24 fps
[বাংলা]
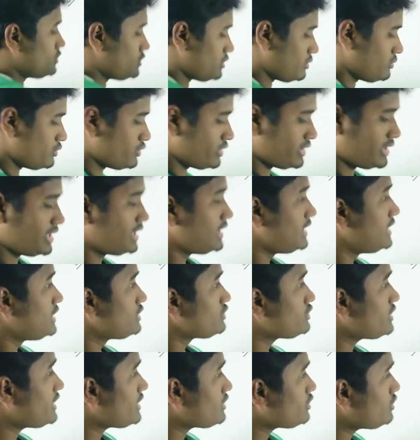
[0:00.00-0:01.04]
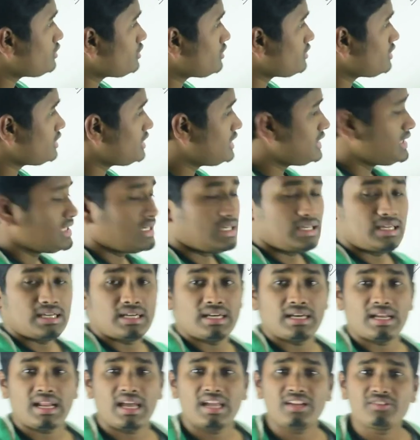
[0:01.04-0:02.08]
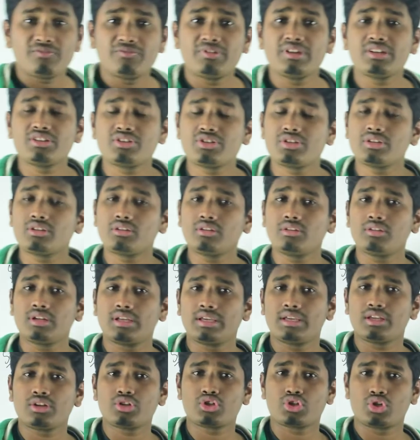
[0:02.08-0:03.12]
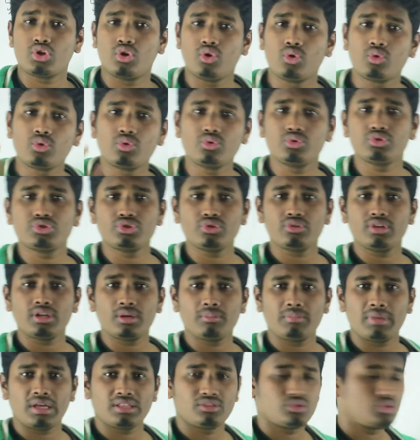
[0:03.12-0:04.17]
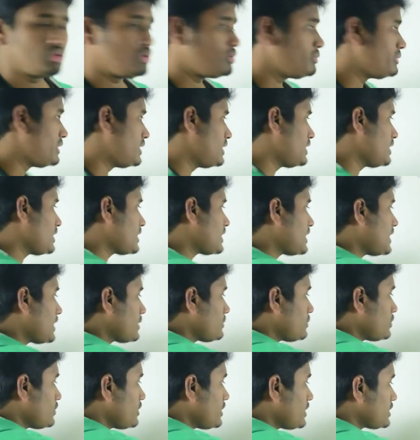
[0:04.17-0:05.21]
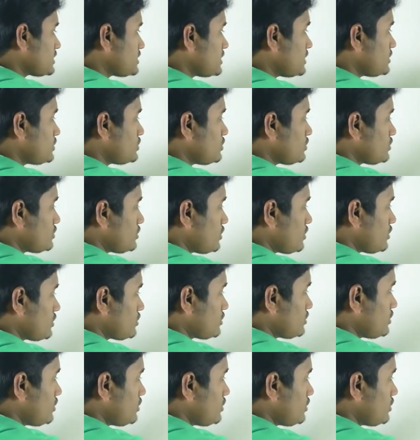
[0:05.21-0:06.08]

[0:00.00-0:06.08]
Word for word: ধমনী তো এখন রাইট ভেন্ট্রিকলের সংকোচনের মাধ্যমে কার্বন ডাইঅক্সাইড যুক্ত রক্ত